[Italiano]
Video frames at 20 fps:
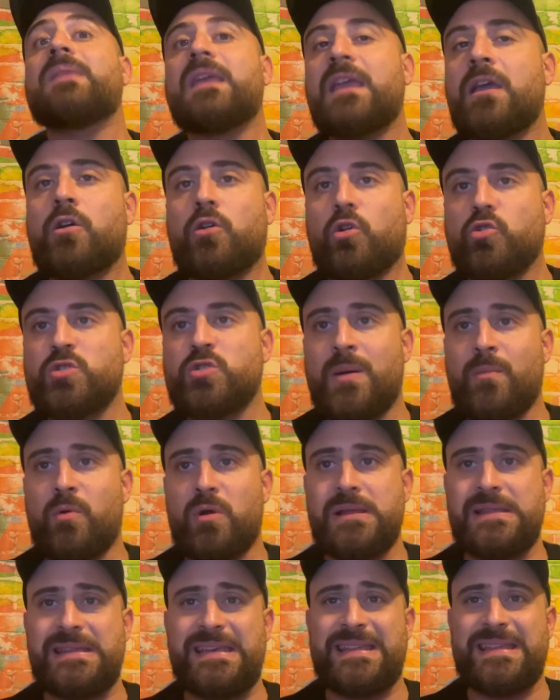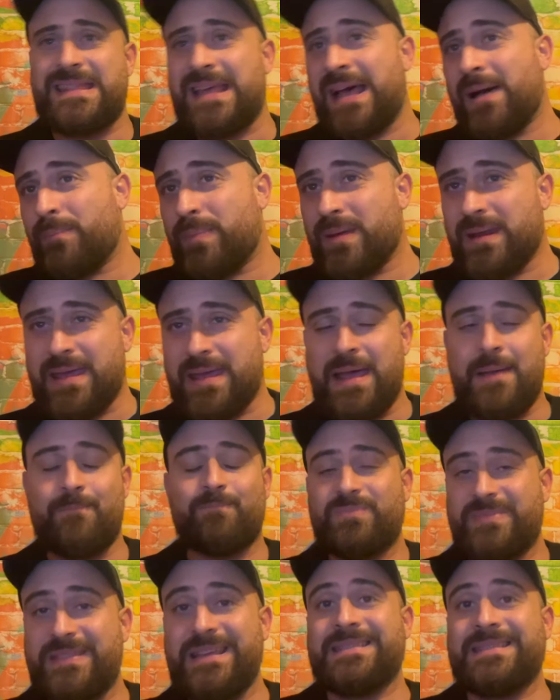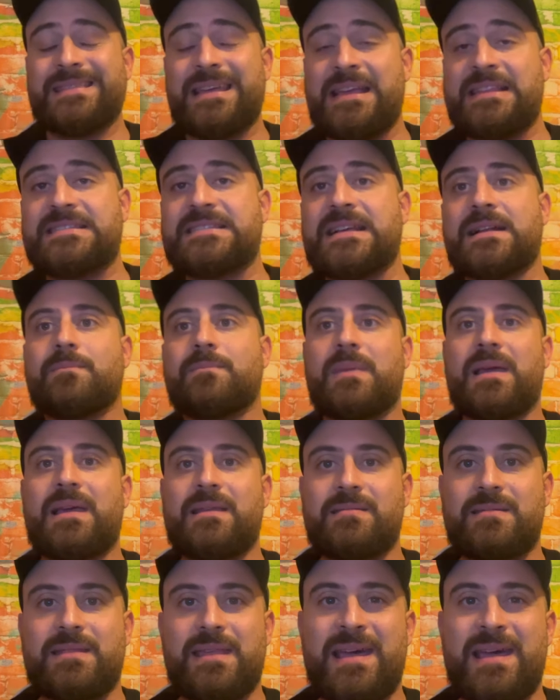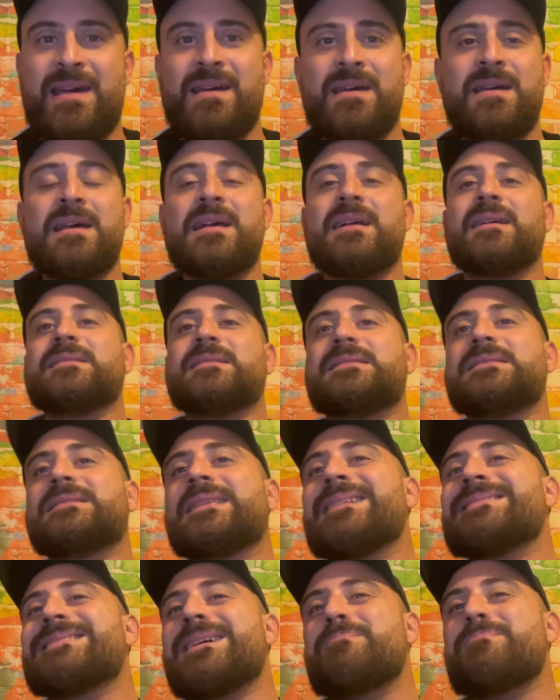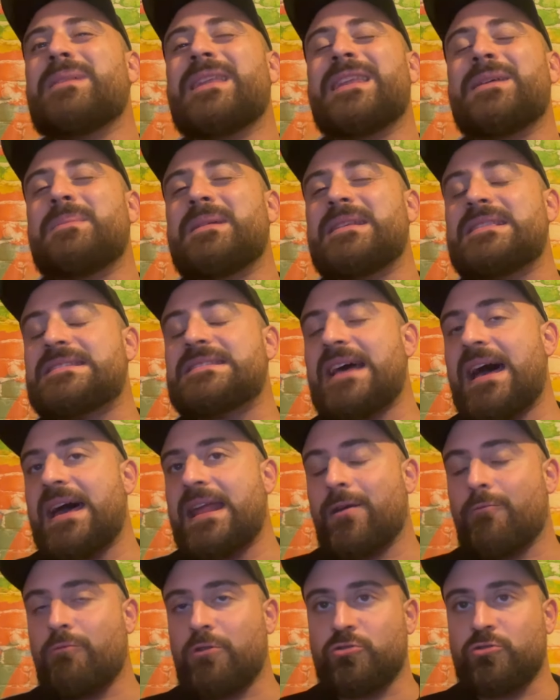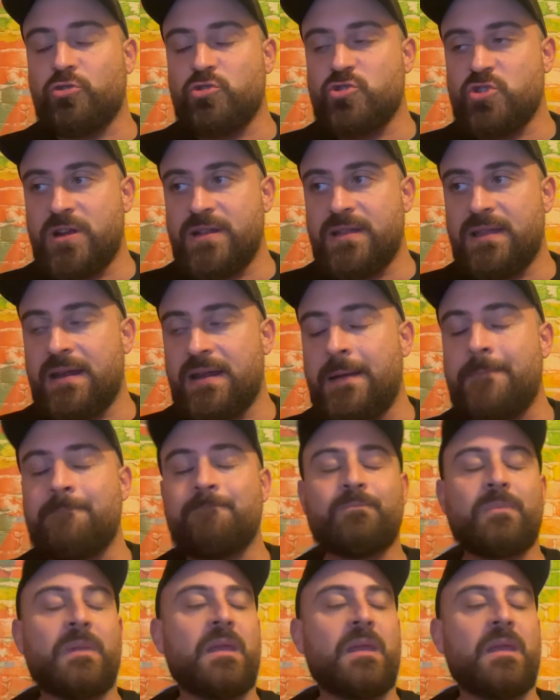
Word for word: Incrociamo le dita perché tendenzialmente si tende a minimizzare questo genere